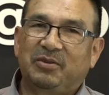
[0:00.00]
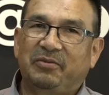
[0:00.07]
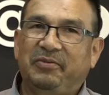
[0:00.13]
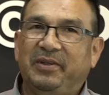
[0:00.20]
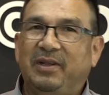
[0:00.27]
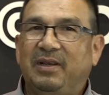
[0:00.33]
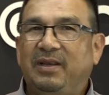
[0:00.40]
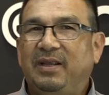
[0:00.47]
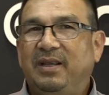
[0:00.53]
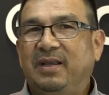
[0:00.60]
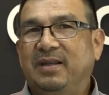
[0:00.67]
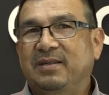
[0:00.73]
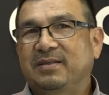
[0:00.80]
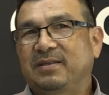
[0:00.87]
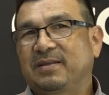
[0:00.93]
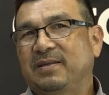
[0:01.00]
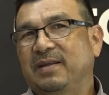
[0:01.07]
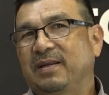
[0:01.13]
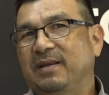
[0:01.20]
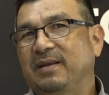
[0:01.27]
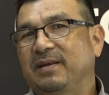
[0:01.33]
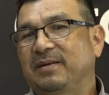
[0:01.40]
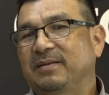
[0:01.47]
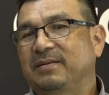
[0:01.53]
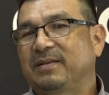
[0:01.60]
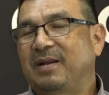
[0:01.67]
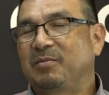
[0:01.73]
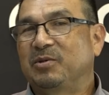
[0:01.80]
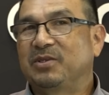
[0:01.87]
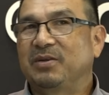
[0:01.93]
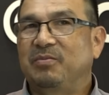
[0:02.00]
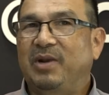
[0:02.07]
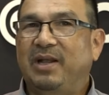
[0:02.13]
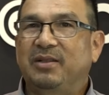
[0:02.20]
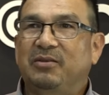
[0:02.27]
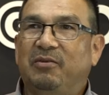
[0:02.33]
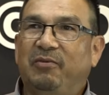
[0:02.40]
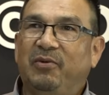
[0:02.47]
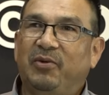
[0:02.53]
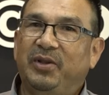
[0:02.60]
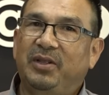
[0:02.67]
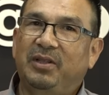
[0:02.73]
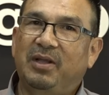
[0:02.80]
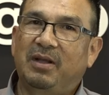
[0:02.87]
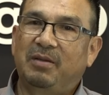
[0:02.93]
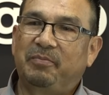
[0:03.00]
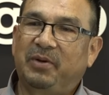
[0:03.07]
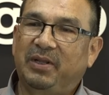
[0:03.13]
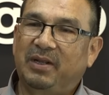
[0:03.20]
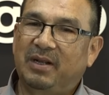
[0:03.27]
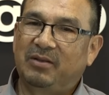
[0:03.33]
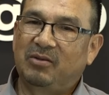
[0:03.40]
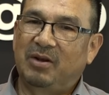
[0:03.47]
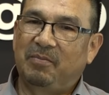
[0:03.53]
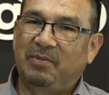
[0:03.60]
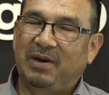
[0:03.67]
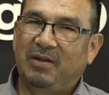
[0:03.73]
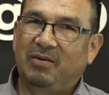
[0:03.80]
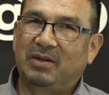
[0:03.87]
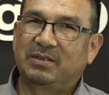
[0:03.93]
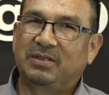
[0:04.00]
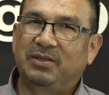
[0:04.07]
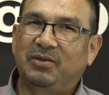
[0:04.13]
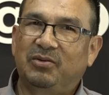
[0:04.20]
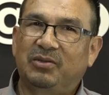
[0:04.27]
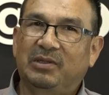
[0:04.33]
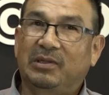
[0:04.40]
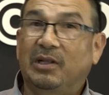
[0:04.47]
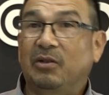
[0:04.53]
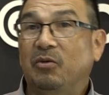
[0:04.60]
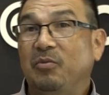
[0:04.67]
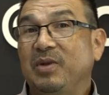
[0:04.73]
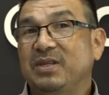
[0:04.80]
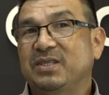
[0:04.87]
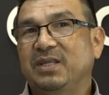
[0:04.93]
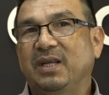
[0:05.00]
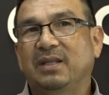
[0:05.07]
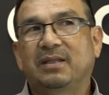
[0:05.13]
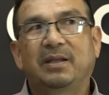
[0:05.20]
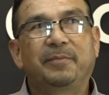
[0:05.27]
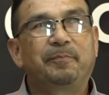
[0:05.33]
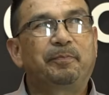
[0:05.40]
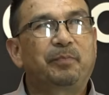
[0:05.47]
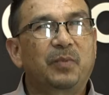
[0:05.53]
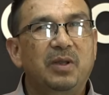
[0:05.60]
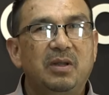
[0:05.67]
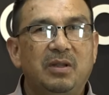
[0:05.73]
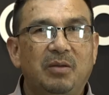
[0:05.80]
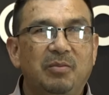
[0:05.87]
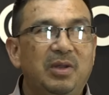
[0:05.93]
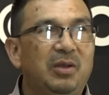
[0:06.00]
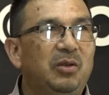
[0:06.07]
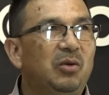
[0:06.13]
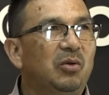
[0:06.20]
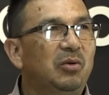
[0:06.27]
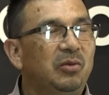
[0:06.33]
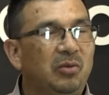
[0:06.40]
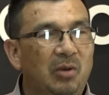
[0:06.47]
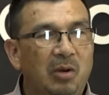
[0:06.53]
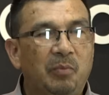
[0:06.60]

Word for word: Fidel Díaz. Eh, estamos en Brandenton, Florida, predicando la palabra del Señor desde 2007. Y también Dios nos dio la